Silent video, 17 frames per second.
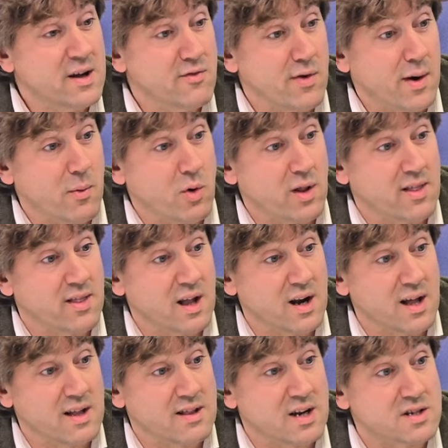favorecer
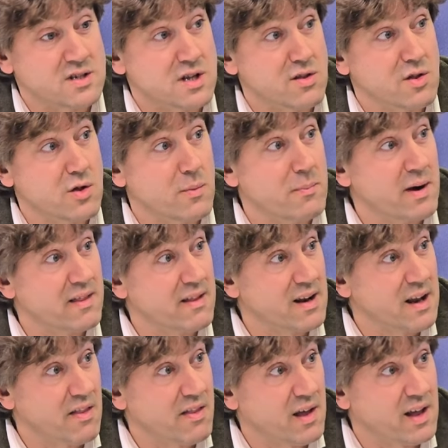la transición verde y
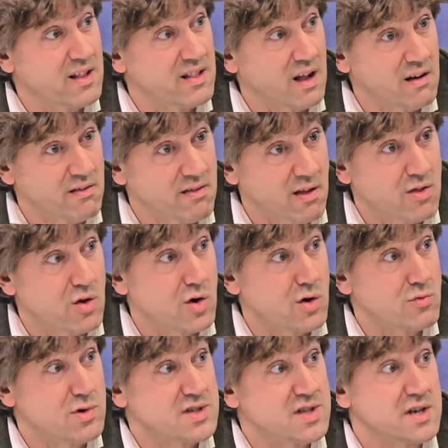la digitalización
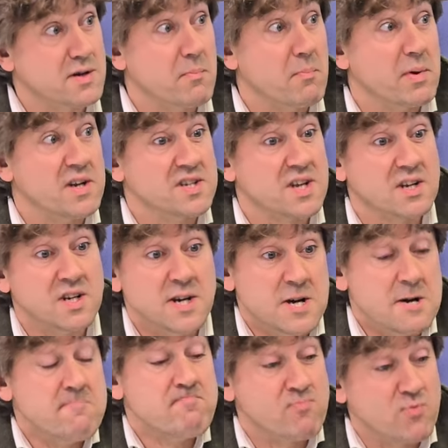en país estas empresas.
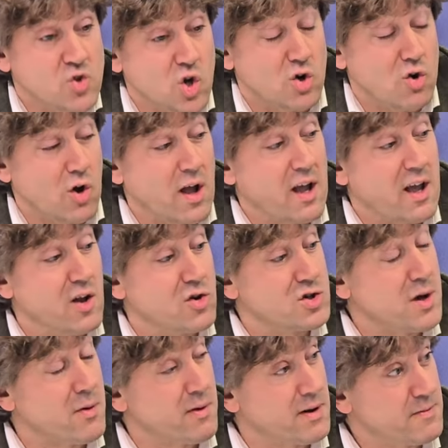Yo es lo que quiero
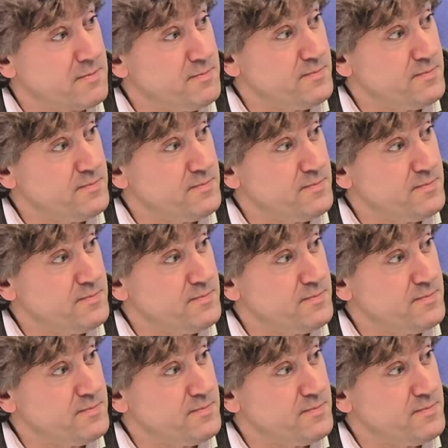saber.